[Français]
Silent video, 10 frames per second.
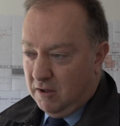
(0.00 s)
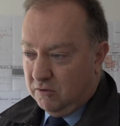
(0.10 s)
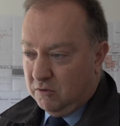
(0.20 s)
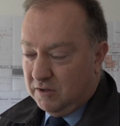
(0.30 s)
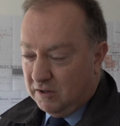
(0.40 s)

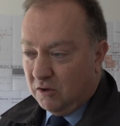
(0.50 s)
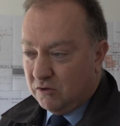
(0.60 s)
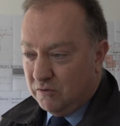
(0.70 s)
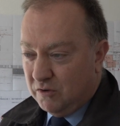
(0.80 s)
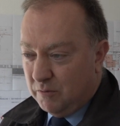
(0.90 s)
Ceci
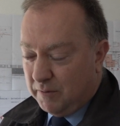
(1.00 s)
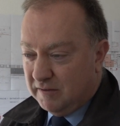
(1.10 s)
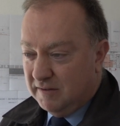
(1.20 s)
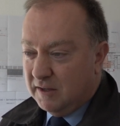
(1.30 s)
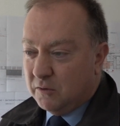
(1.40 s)
étant, je veux
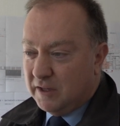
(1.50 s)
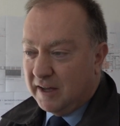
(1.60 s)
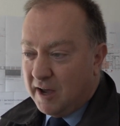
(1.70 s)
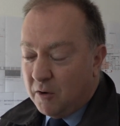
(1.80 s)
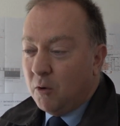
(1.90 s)
préciser que
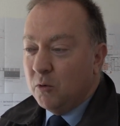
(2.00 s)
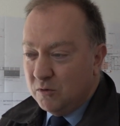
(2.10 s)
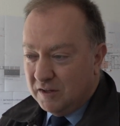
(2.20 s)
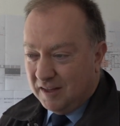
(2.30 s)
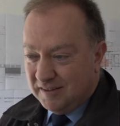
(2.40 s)
derrière l'ANRU,
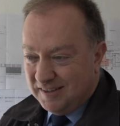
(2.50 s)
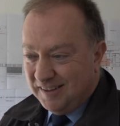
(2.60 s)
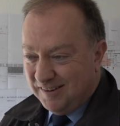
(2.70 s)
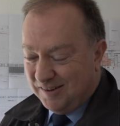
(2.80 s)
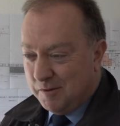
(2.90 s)
c'est un
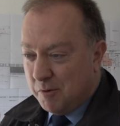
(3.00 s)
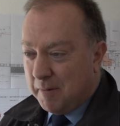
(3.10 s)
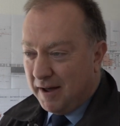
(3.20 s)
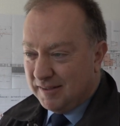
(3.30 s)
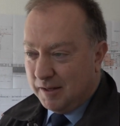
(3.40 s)
sigle qui peut
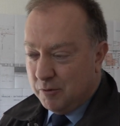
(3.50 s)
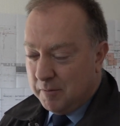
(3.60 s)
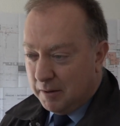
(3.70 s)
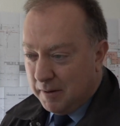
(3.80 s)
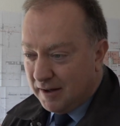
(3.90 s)
paraître un peu
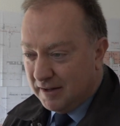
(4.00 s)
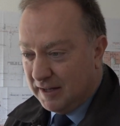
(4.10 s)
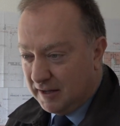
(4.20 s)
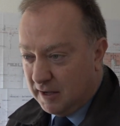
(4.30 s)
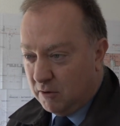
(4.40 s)
barbare, et
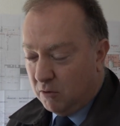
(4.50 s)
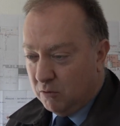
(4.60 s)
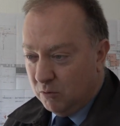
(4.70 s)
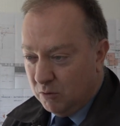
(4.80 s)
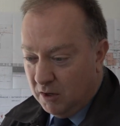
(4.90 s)
derrière
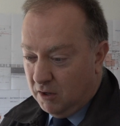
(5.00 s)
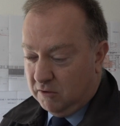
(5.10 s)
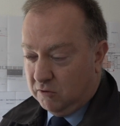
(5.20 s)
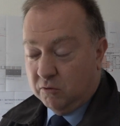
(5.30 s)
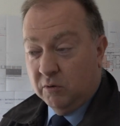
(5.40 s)
l'ANRU,
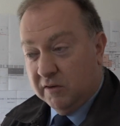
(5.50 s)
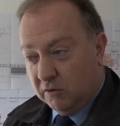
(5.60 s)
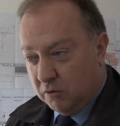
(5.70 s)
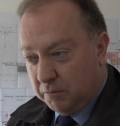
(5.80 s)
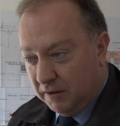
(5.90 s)
ce sont les
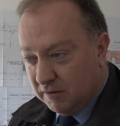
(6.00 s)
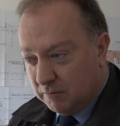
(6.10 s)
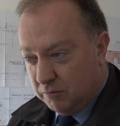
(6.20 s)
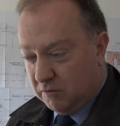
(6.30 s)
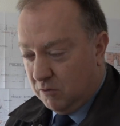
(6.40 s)

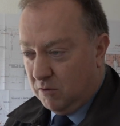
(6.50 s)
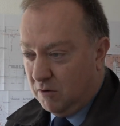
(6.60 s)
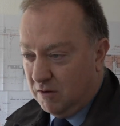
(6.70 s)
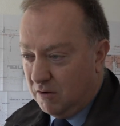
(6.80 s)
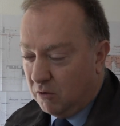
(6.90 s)
entreprises, puisque
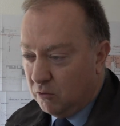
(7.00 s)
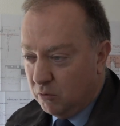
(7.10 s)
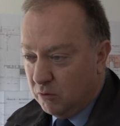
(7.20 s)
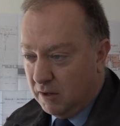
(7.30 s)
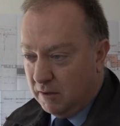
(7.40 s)

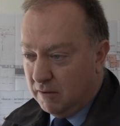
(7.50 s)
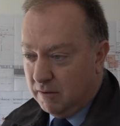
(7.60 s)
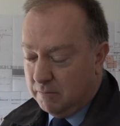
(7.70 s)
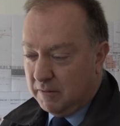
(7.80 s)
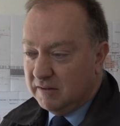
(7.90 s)
l'ANRU est
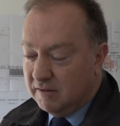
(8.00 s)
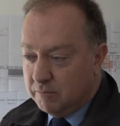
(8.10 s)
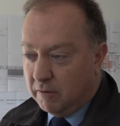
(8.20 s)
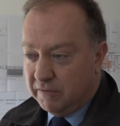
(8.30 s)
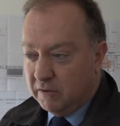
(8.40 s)

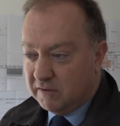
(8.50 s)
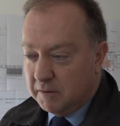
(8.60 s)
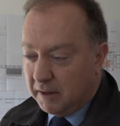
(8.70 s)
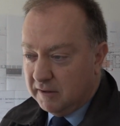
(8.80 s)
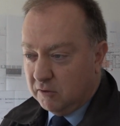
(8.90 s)
massivement
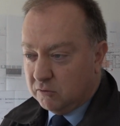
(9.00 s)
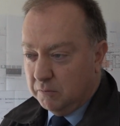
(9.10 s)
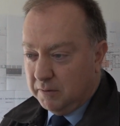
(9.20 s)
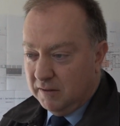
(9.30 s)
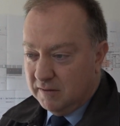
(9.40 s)
financé par les
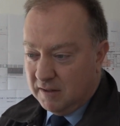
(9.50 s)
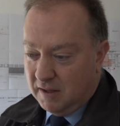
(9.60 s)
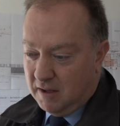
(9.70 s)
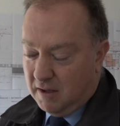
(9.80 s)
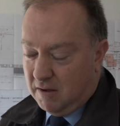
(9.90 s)
entreprises,
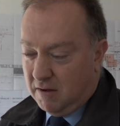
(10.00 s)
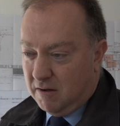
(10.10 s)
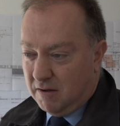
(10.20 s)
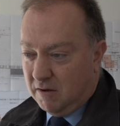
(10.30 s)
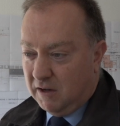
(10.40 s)

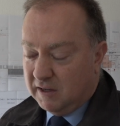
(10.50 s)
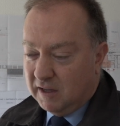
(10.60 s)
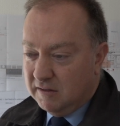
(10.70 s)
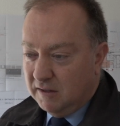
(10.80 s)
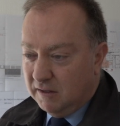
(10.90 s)
euh, les
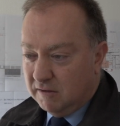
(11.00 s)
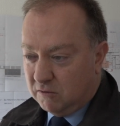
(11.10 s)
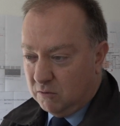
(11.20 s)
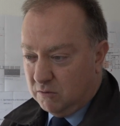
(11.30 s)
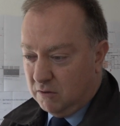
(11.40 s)
crédits qui
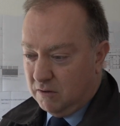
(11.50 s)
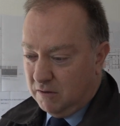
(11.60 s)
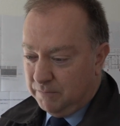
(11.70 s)
sont euh,